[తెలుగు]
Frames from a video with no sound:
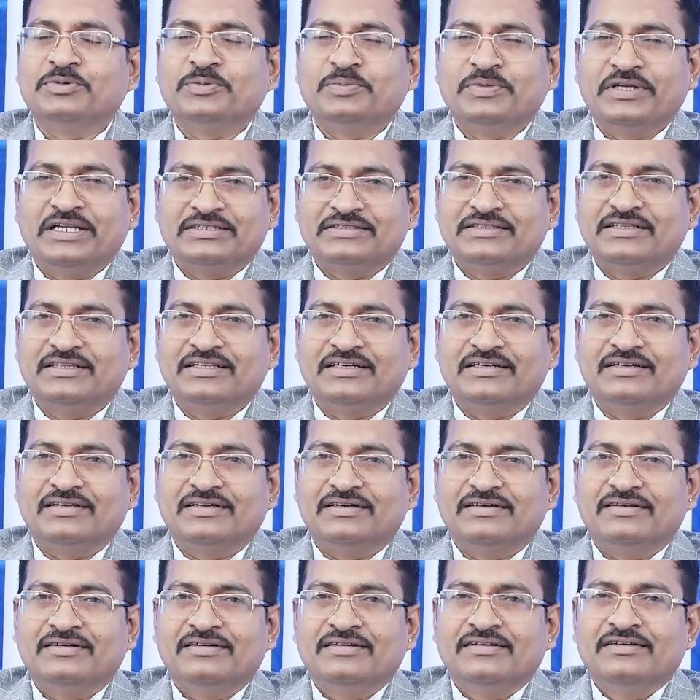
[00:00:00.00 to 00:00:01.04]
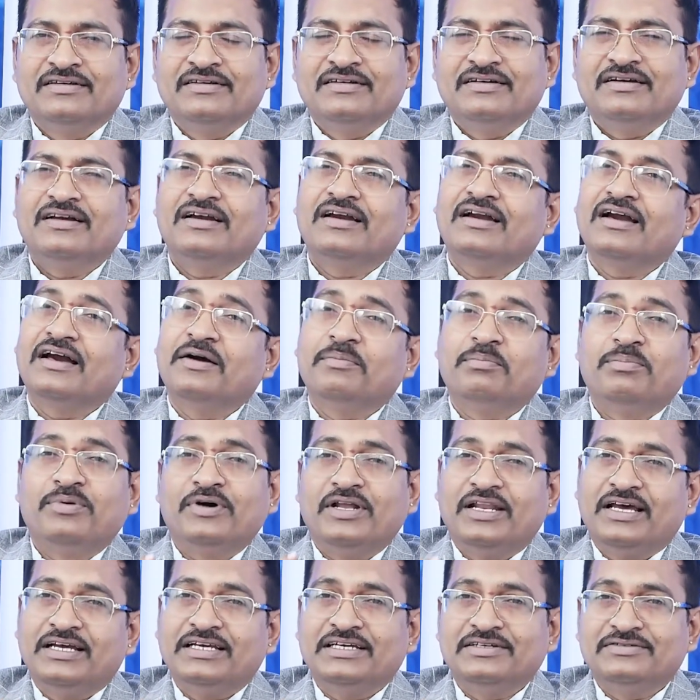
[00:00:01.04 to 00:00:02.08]
ముప్పై లక్షల దగ్గర ఇంకా అప్పు
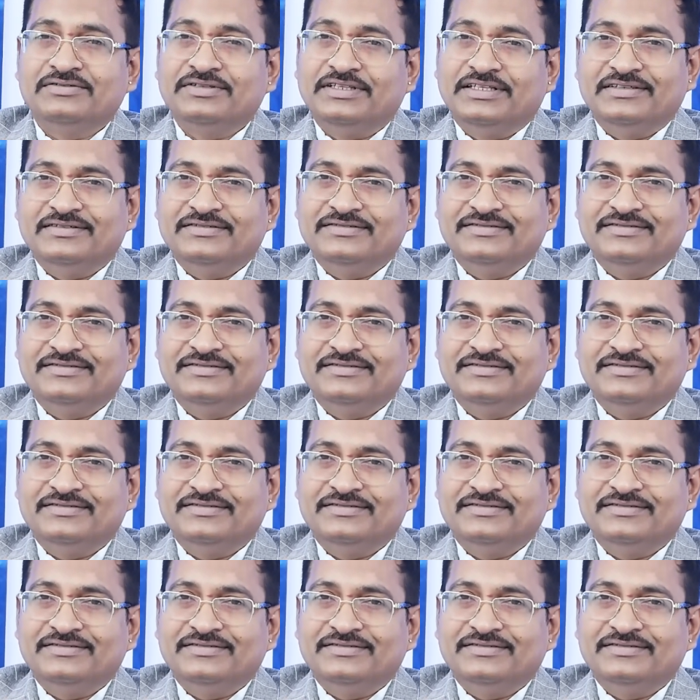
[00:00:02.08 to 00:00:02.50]
అలాగే ఉంది